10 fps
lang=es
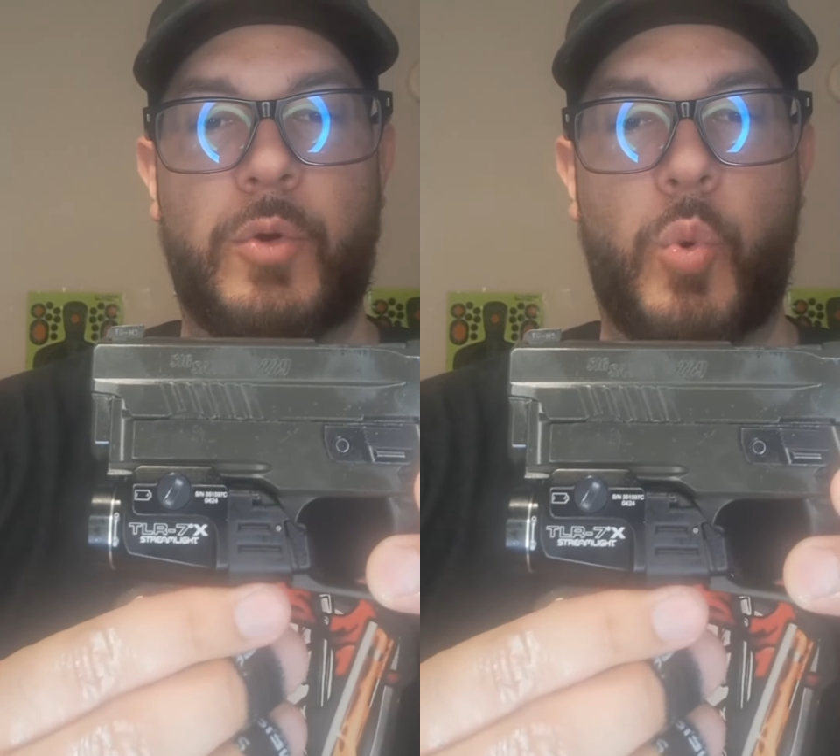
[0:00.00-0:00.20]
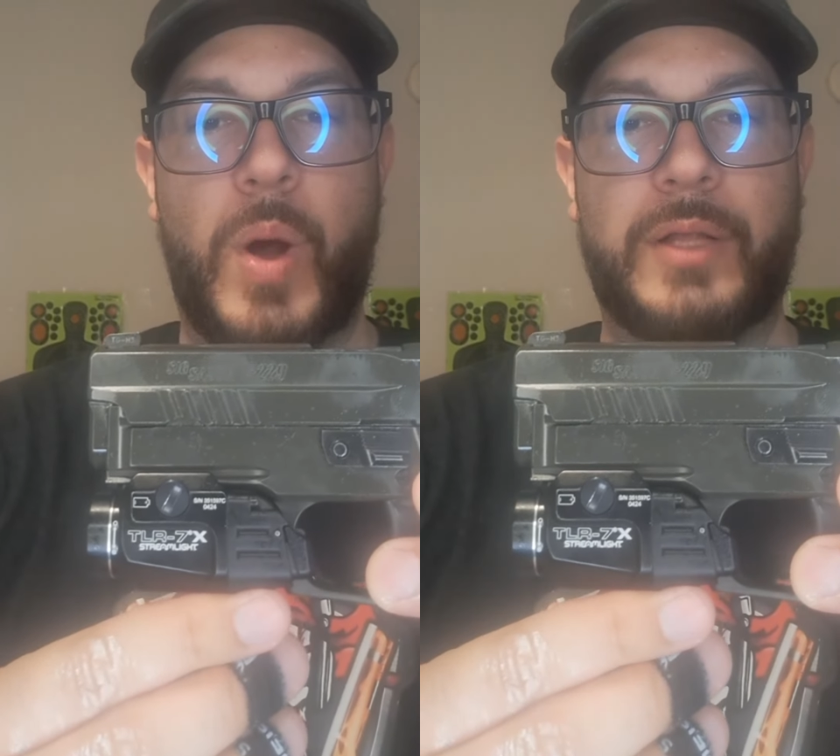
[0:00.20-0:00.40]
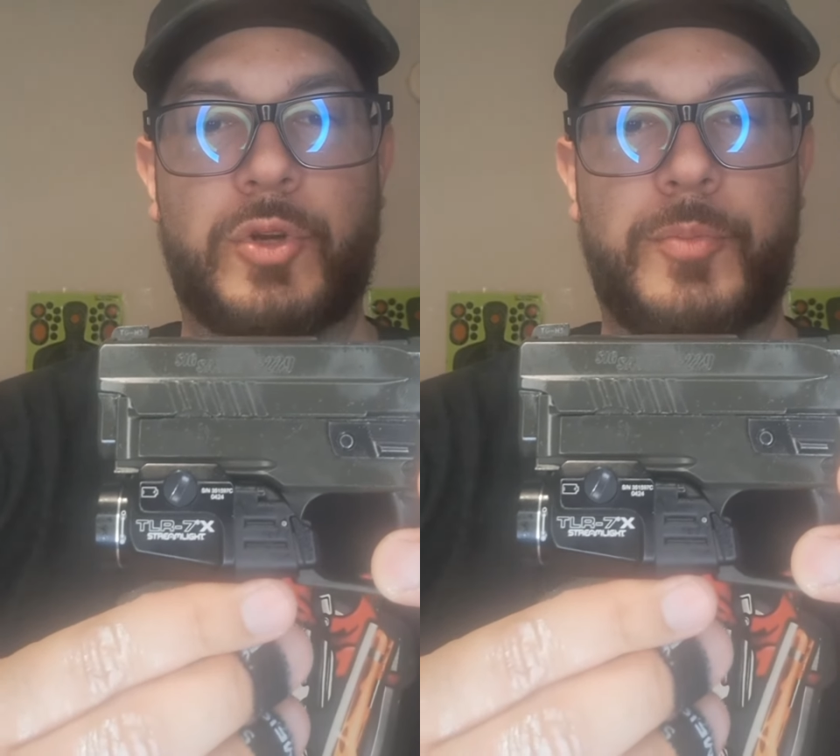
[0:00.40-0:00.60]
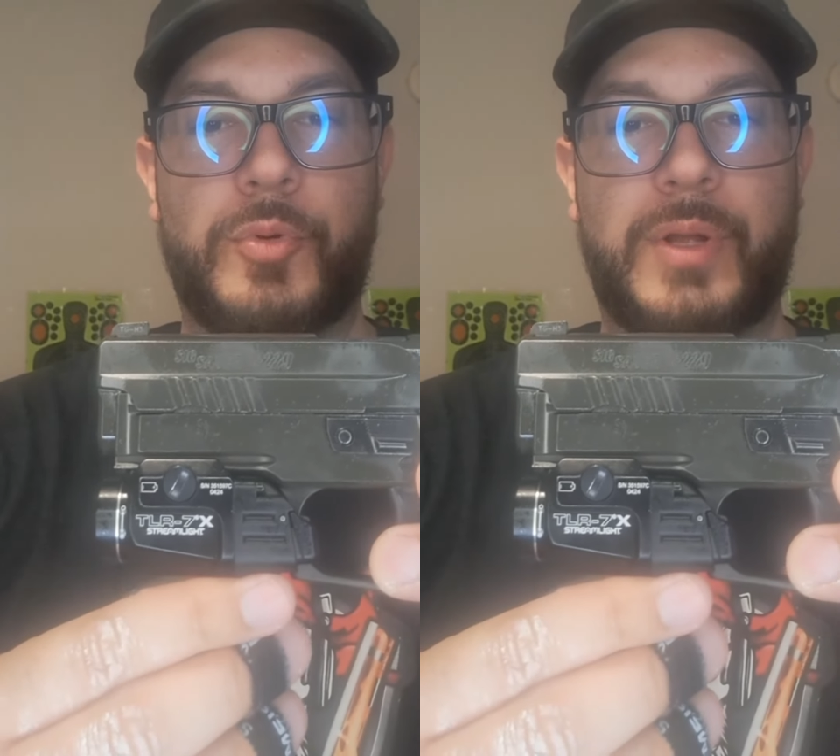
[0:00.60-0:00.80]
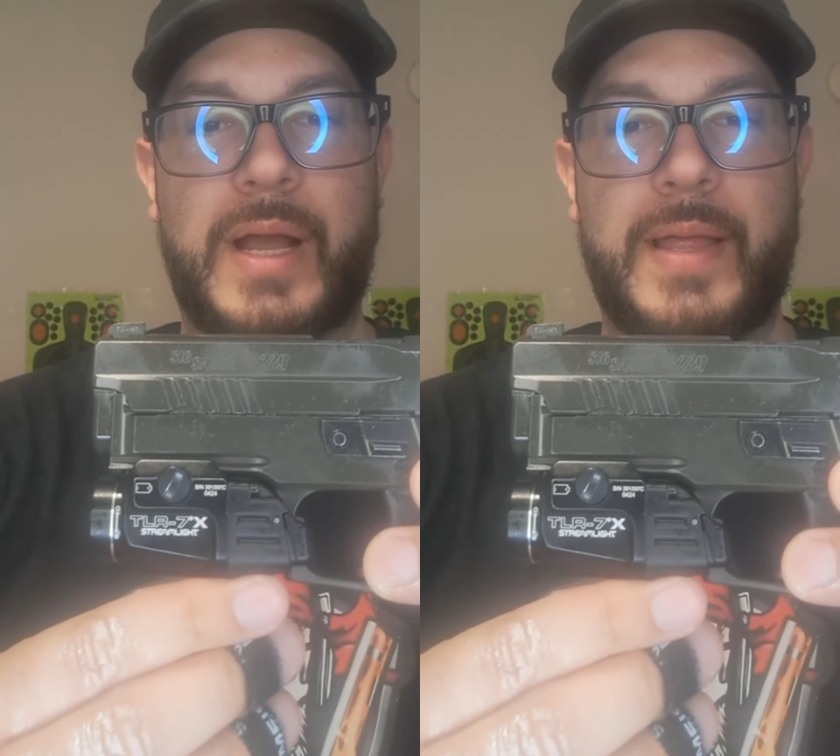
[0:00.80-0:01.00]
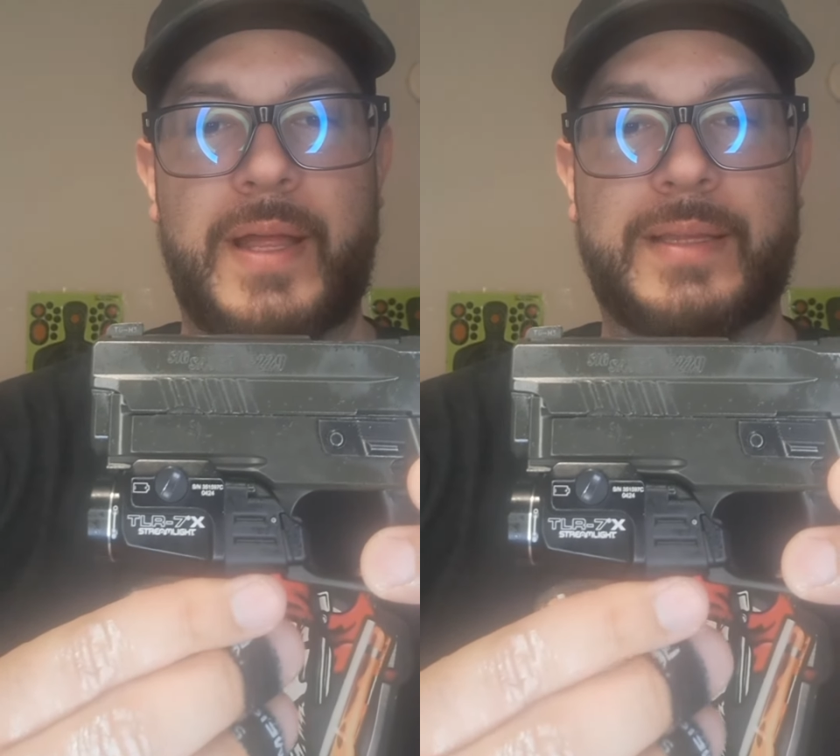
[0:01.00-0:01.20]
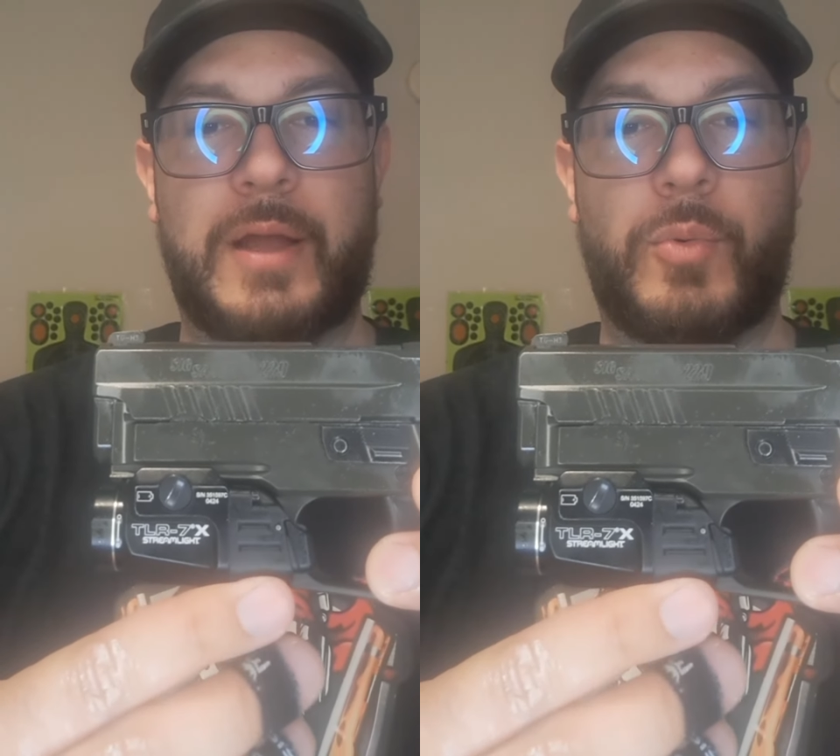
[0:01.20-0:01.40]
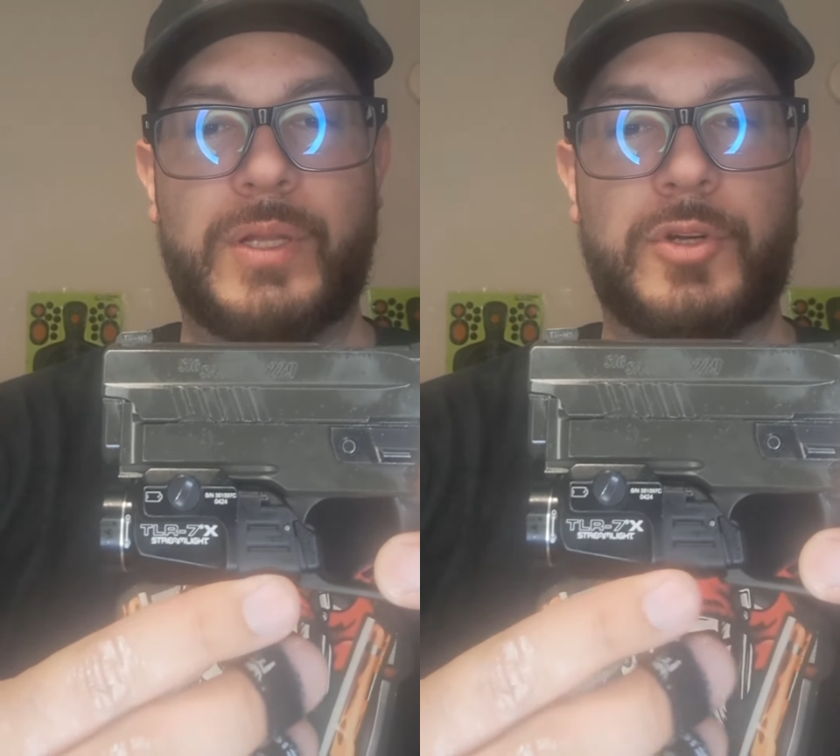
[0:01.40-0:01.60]
4 pulgadas
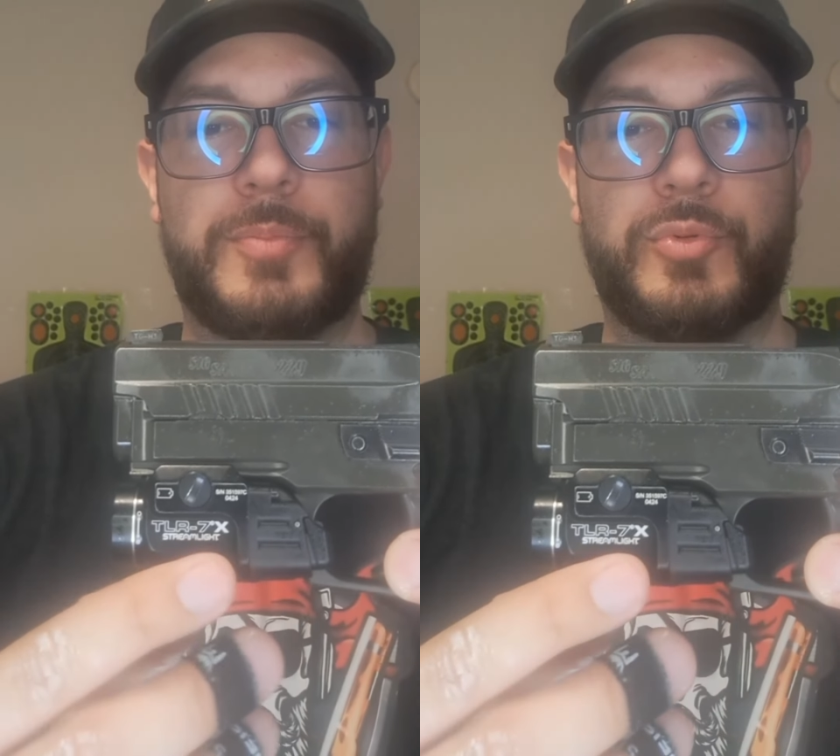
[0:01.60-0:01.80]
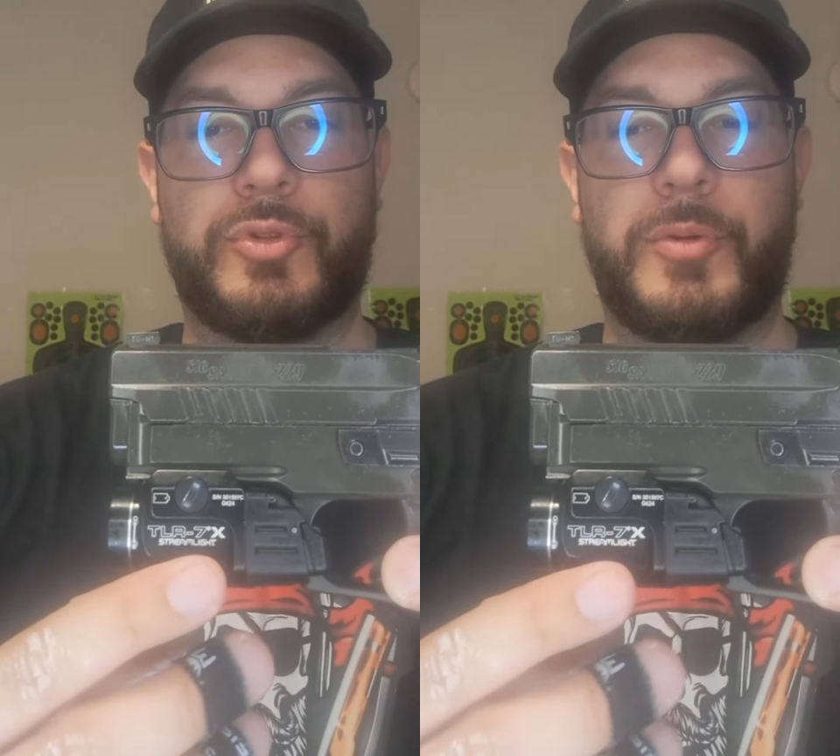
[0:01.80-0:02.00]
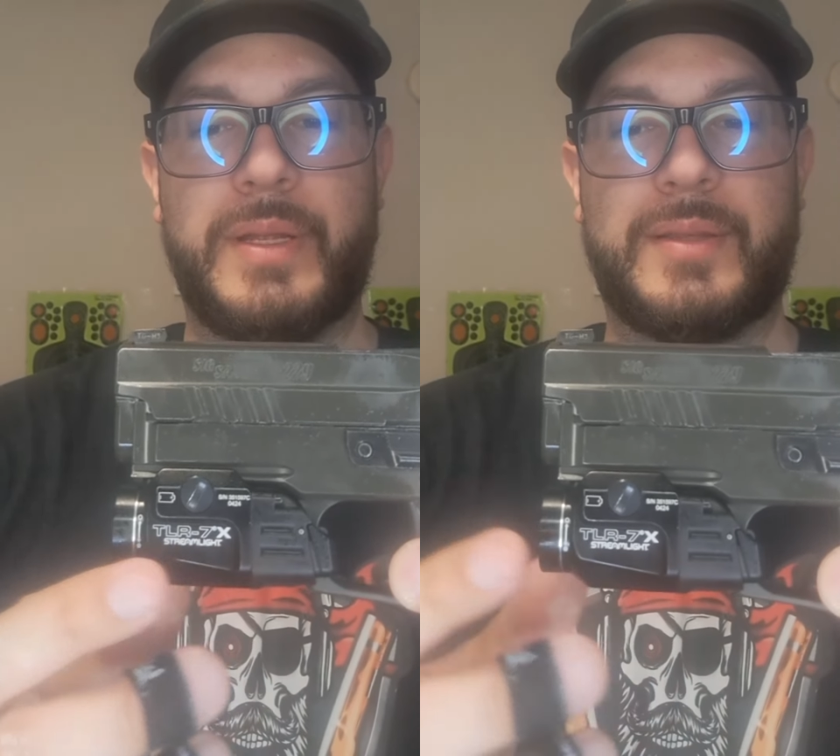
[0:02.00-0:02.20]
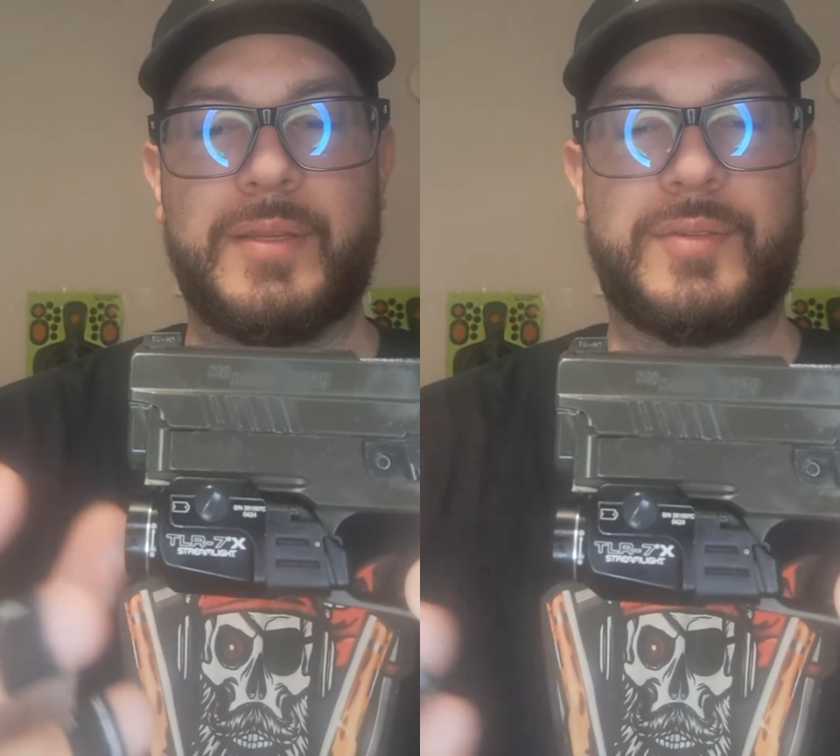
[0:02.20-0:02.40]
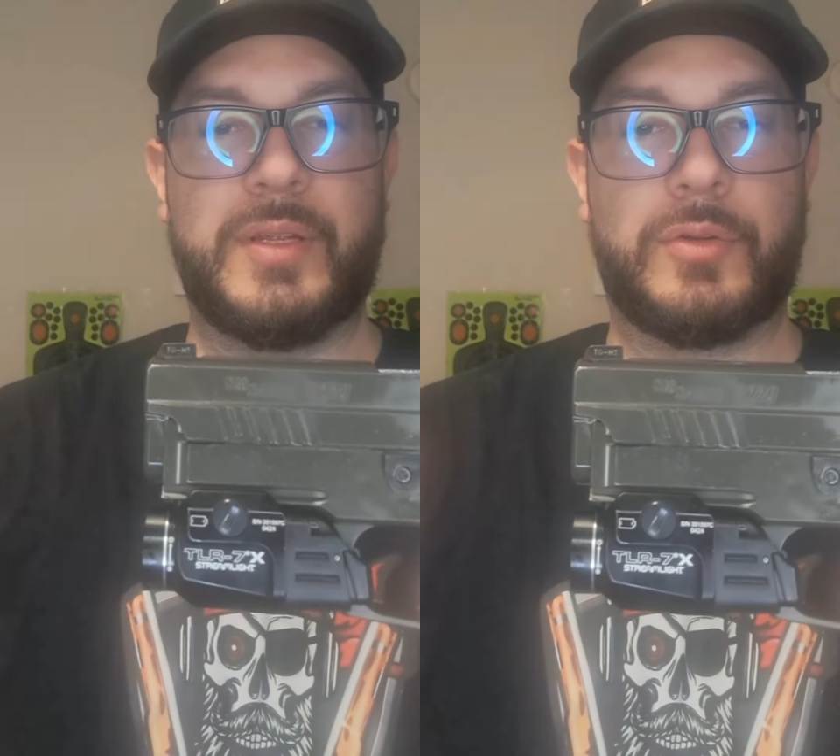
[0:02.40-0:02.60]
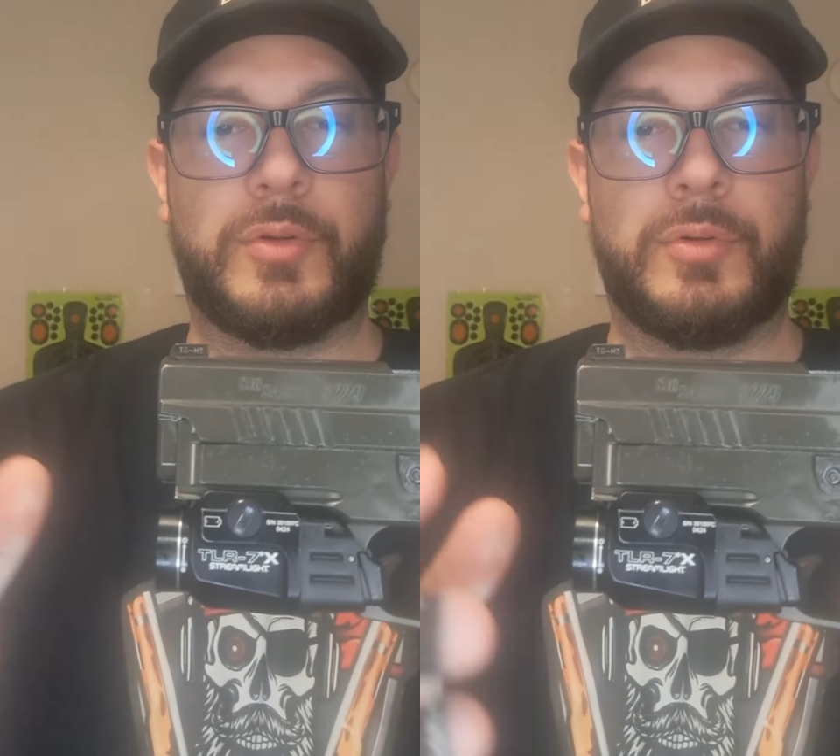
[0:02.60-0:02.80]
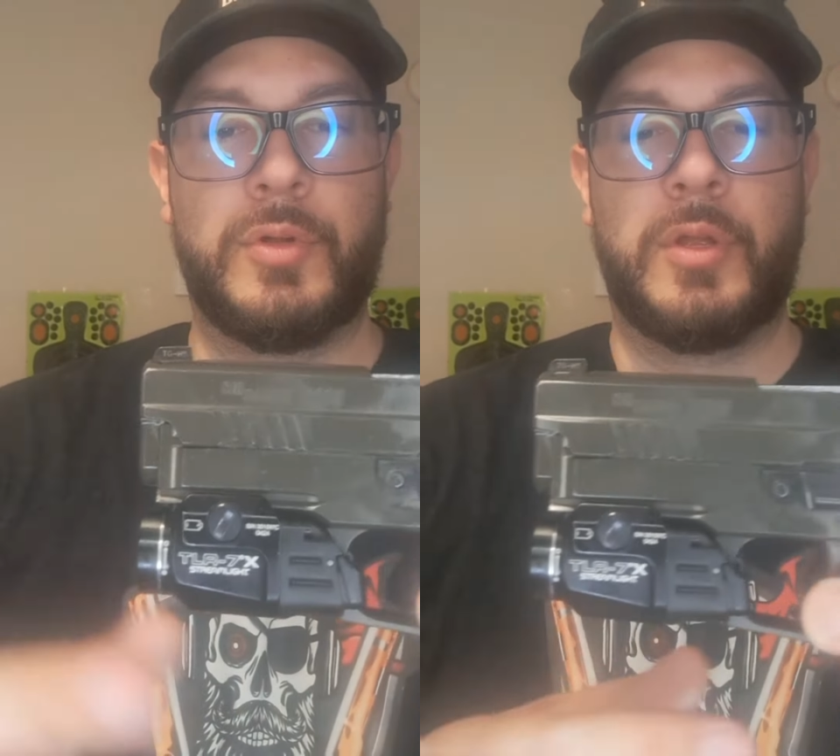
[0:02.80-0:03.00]
hasta 4.25.